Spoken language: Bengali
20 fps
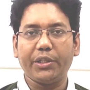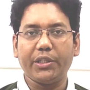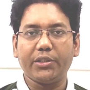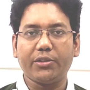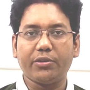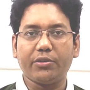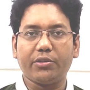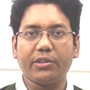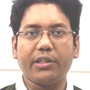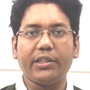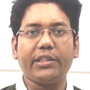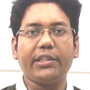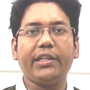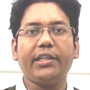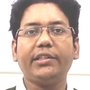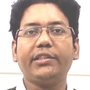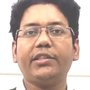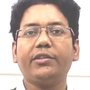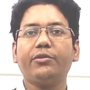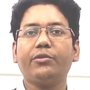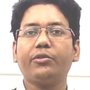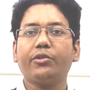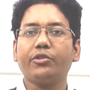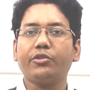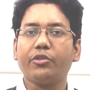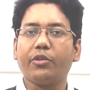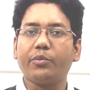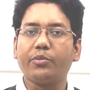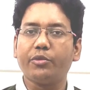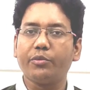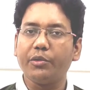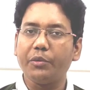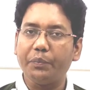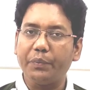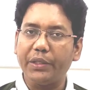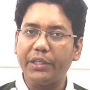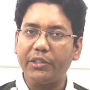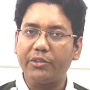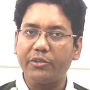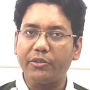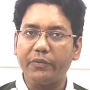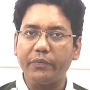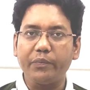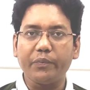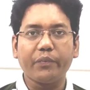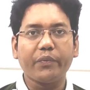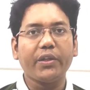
পেয়েছো তাহলে এই যে দুটো জব তুমি পেয়েছো